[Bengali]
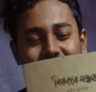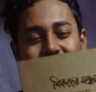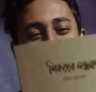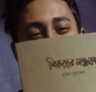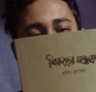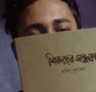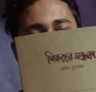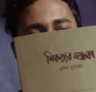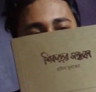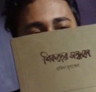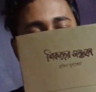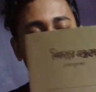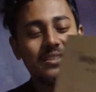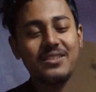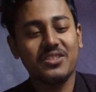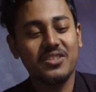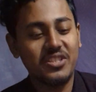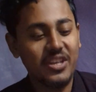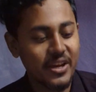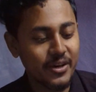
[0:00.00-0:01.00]
এস
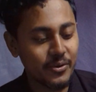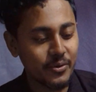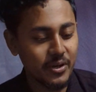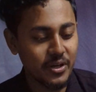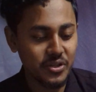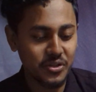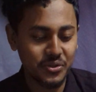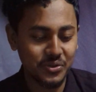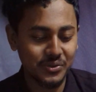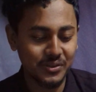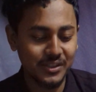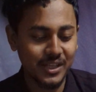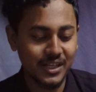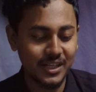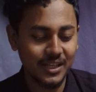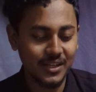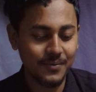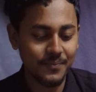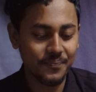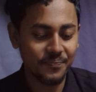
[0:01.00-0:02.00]
শেখরের
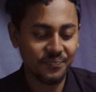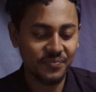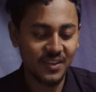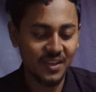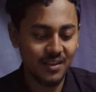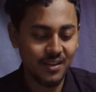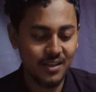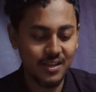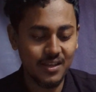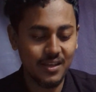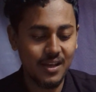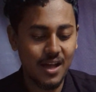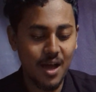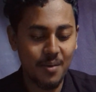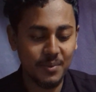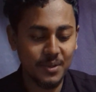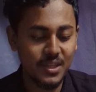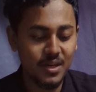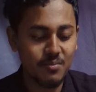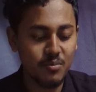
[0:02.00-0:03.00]
সন্ধানে
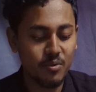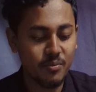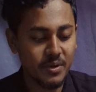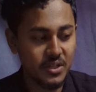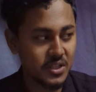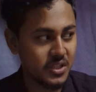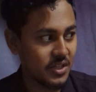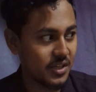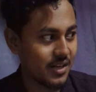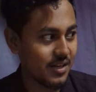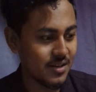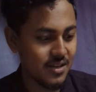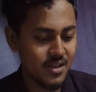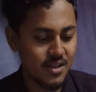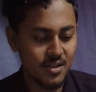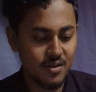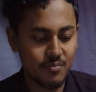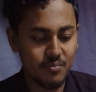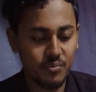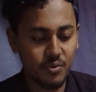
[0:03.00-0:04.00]
হামিদা মোবাসেরা
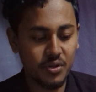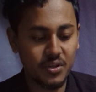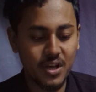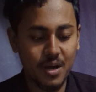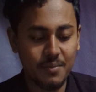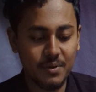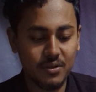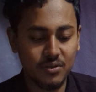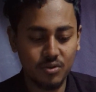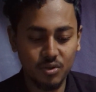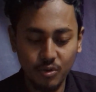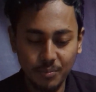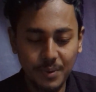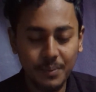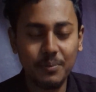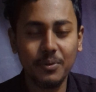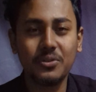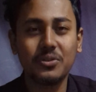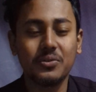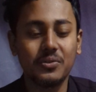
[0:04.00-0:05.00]
বইটা আমার
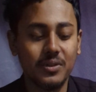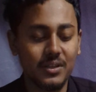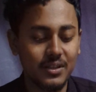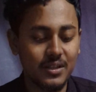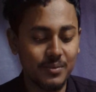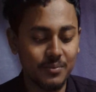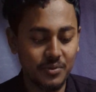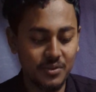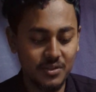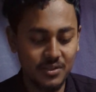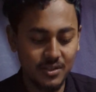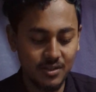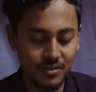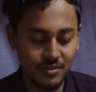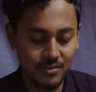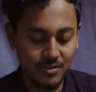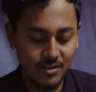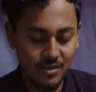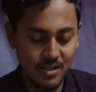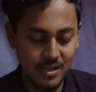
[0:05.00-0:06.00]
খুবই পছন্দের একটা বই ছিল
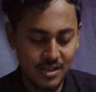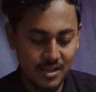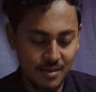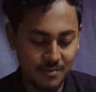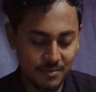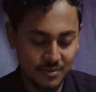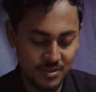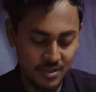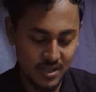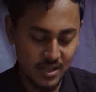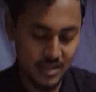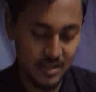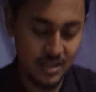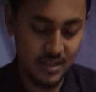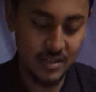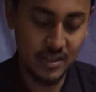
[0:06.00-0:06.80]
সে এখানে